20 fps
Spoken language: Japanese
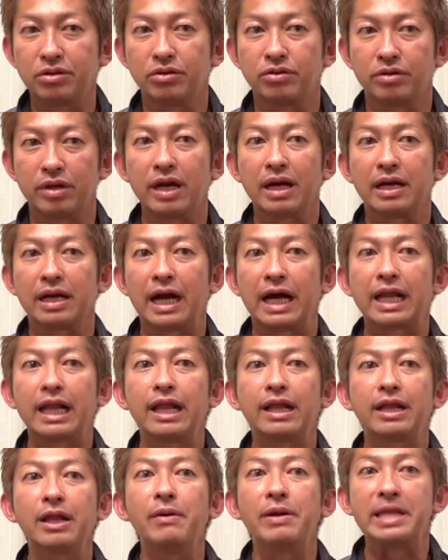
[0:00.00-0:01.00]
言ったら
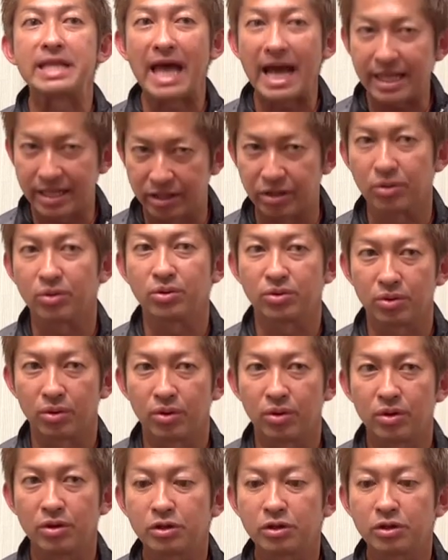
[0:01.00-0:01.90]
体ではないっていうこと